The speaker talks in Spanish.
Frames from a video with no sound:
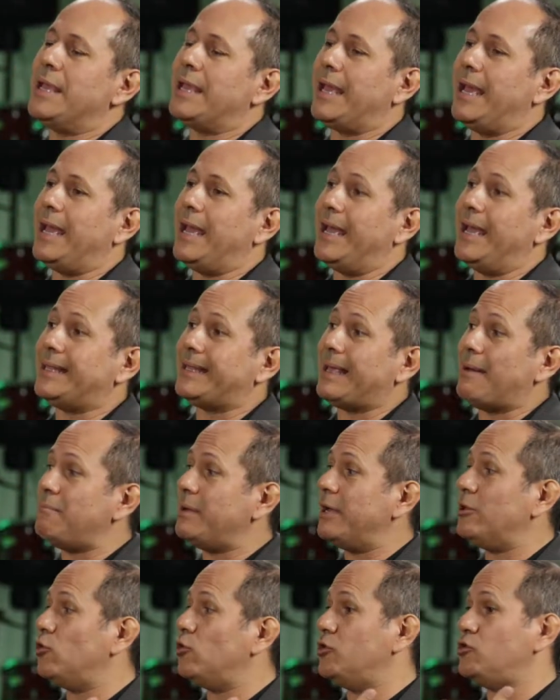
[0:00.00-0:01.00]
que
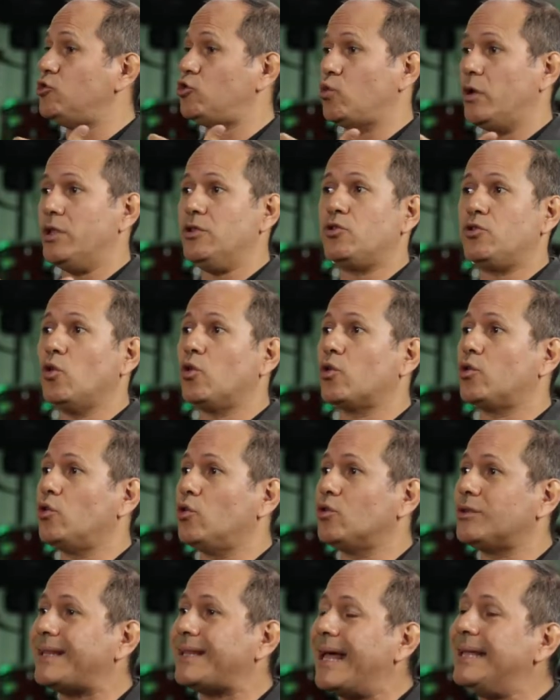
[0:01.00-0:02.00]
están viendo en su
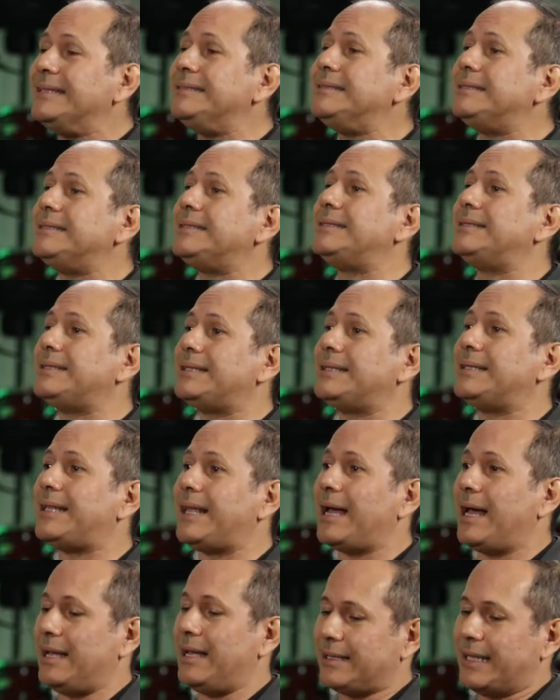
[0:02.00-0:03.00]
entorno
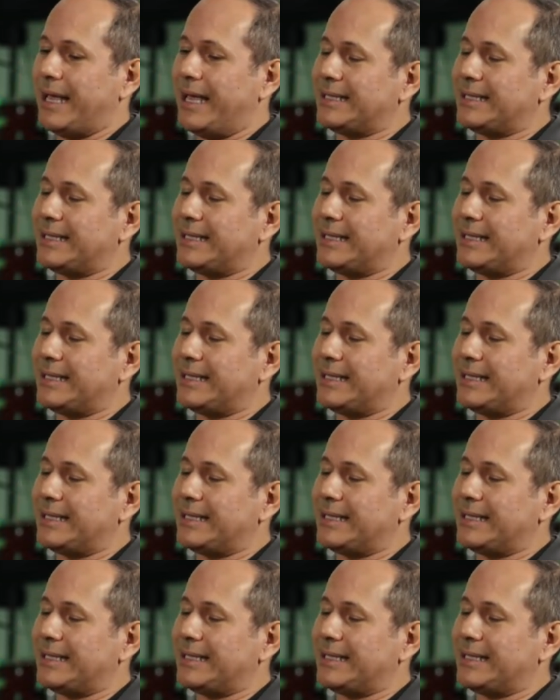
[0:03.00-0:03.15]
tanta,